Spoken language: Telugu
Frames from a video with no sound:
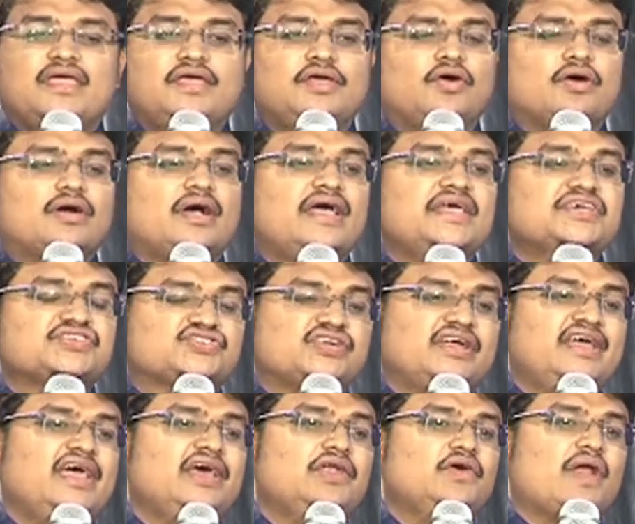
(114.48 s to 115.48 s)
ఈ యొక్క
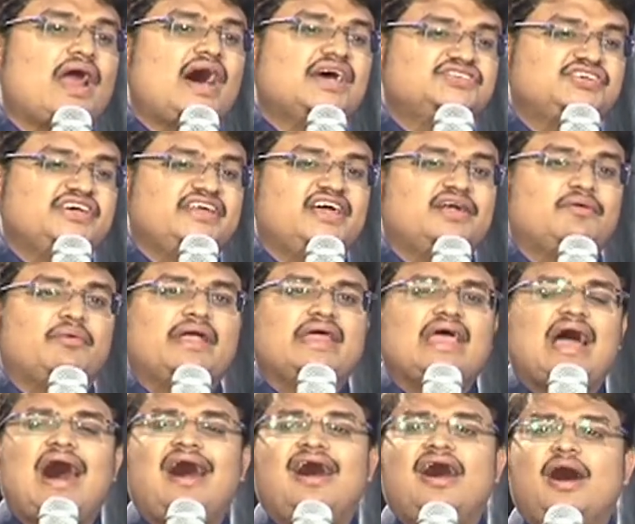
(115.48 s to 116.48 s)
ఇజ్రాయేలు రాజు అయినటువంటి
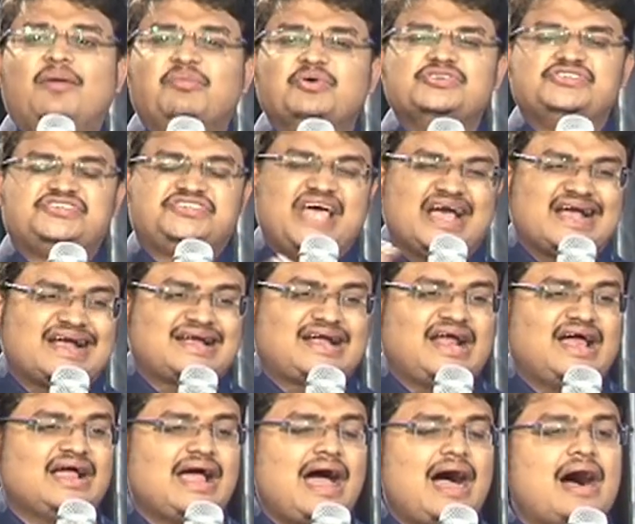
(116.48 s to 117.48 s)
ఆహాబు
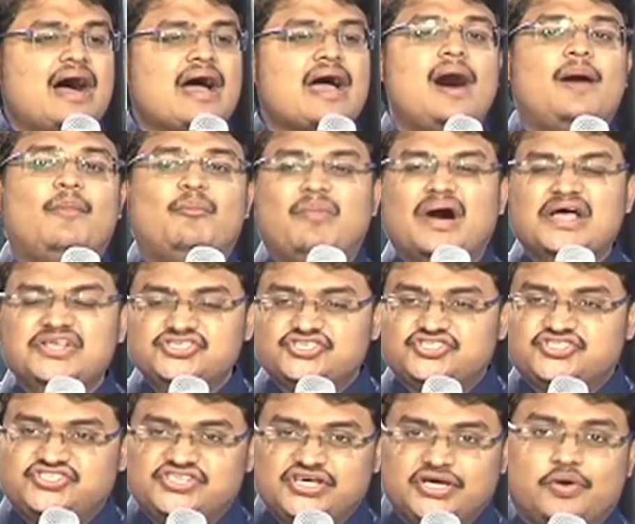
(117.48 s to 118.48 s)
చక్కగా
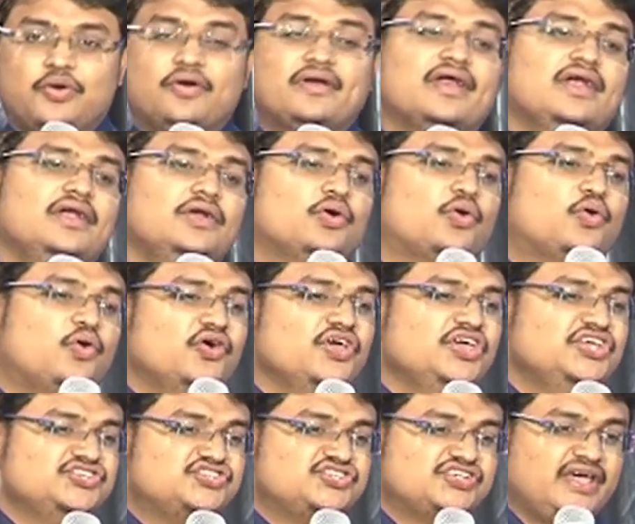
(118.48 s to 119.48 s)
మంచి గొర్రెలను
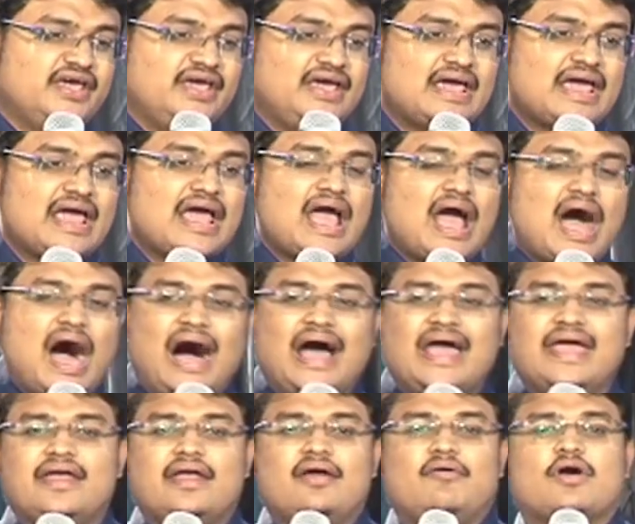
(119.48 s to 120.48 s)
కోయించి
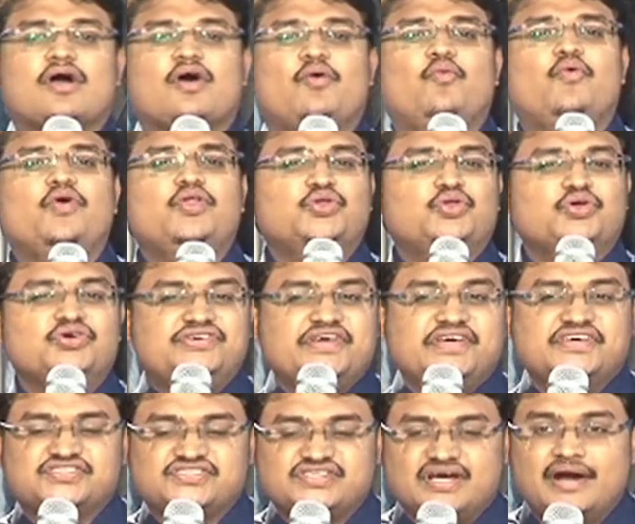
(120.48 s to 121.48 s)
ఆయన ఒక విందు
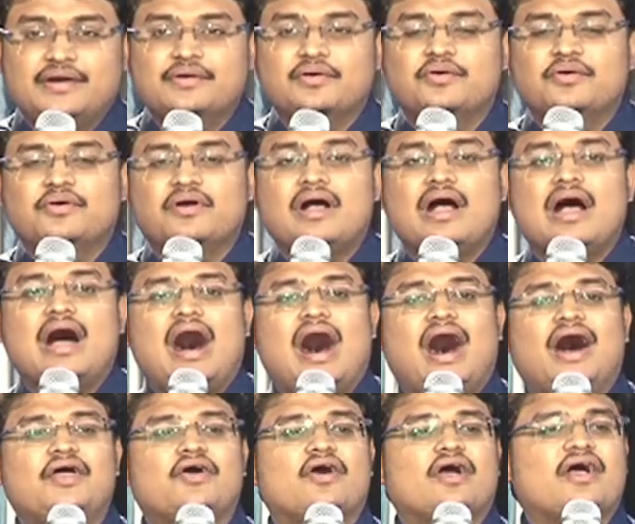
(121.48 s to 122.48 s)
చేశాడు
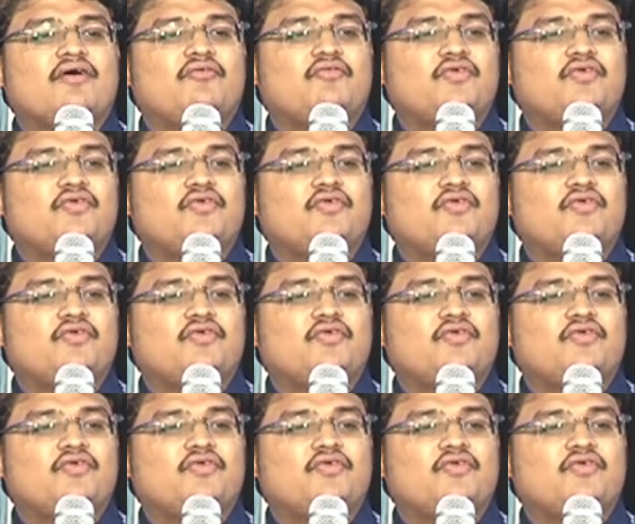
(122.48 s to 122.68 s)
ఆ యొక్క